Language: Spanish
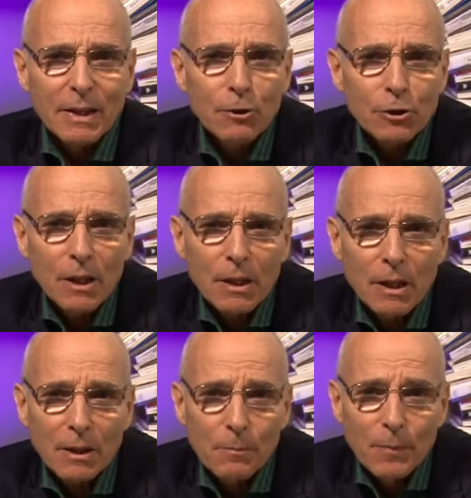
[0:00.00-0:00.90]
Y nos
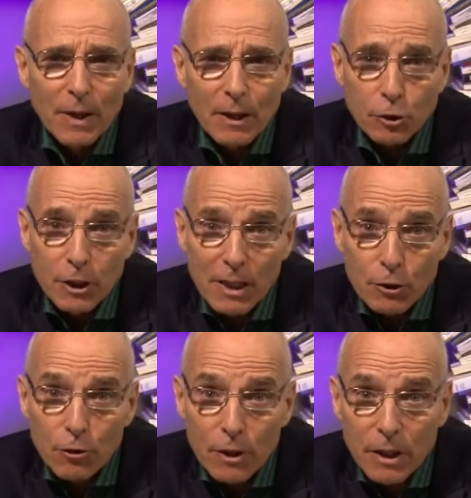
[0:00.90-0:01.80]
dice,
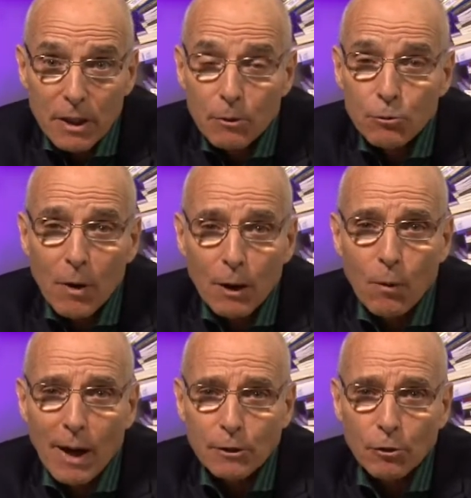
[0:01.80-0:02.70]
Oseas 11 del 1
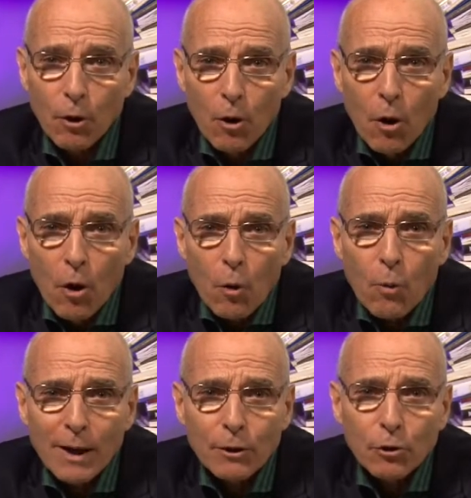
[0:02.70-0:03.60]
al 4,
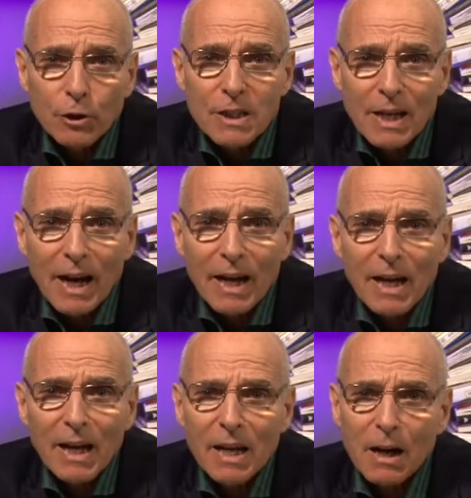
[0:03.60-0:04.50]
cuando
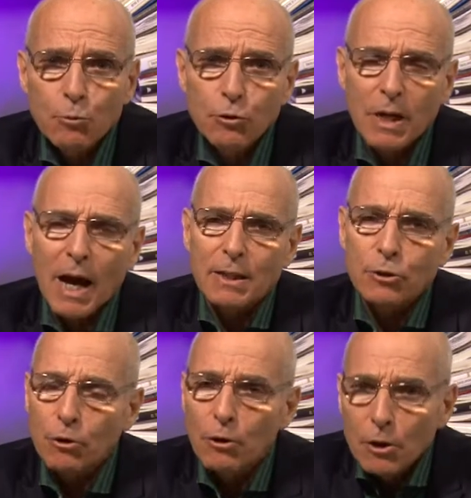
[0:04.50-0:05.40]
Israel era
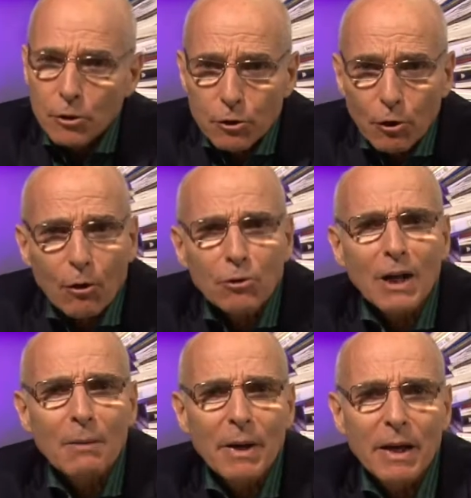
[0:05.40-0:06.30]
muchacho, yo lo
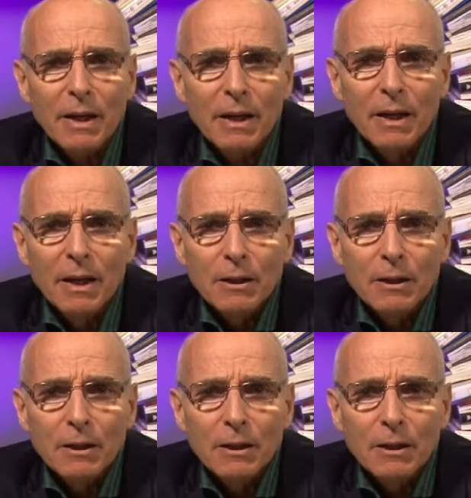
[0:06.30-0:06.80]
llamé,